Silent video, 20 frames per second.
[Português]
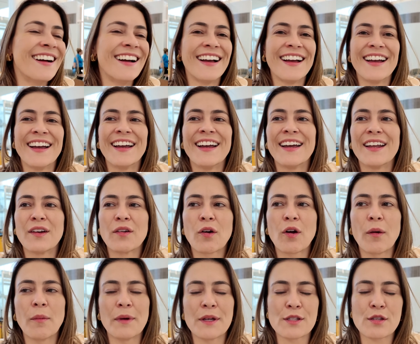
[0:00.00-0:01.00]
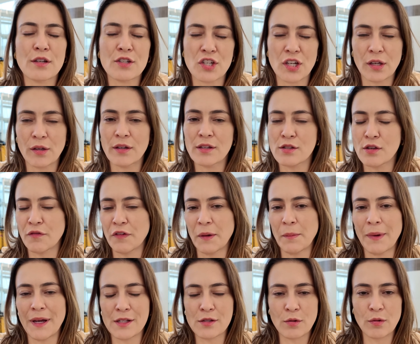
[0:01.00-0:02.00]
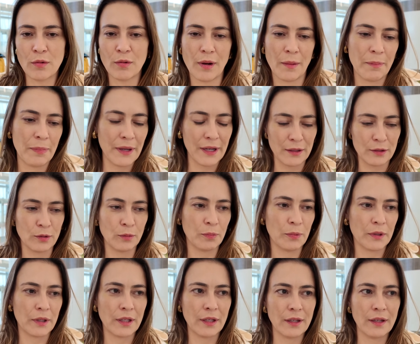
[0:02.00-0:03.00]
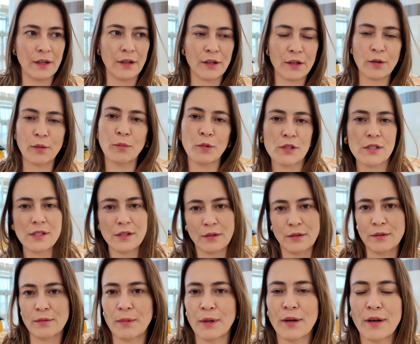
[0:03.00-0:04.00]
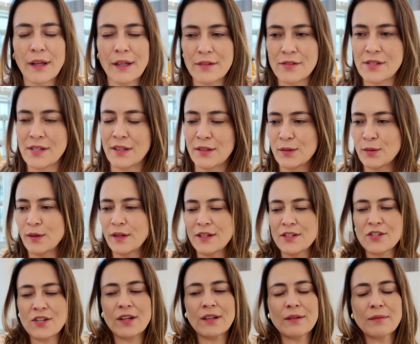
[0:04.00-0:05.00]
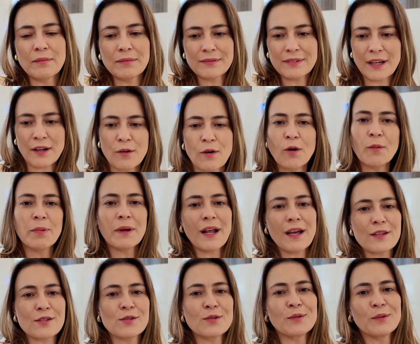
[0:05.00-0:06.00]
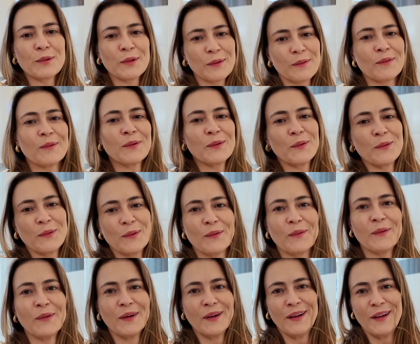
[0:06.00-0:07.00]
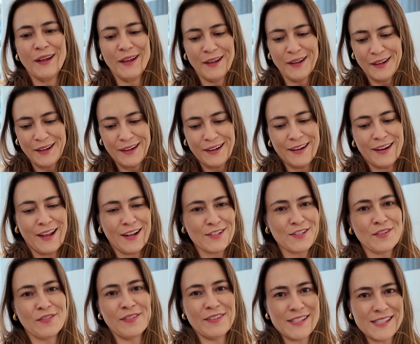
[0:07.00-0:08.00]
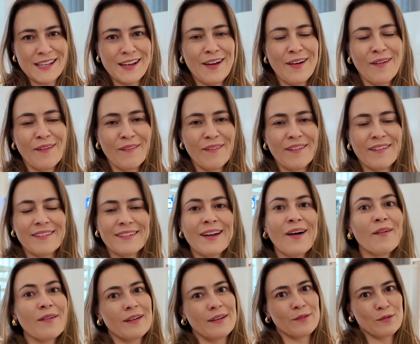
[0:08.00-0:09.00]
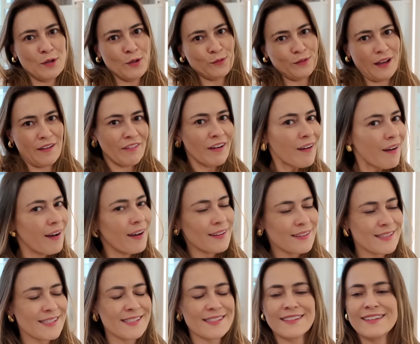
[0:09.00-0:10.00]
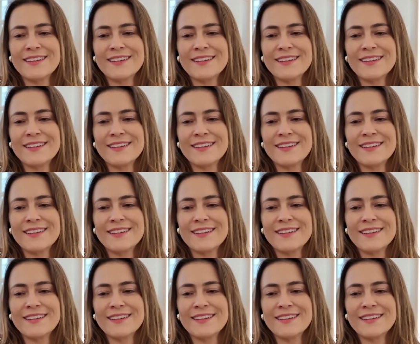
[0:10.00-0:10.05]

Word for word: É, no começo eu achei que eu ia sofrer mais com um aperto, porque na hora que o mocinho do meu lado sentou, ele já tacou o braço no. no já, já ocupou o território. Na divisão. Não, eu, eu tava antes.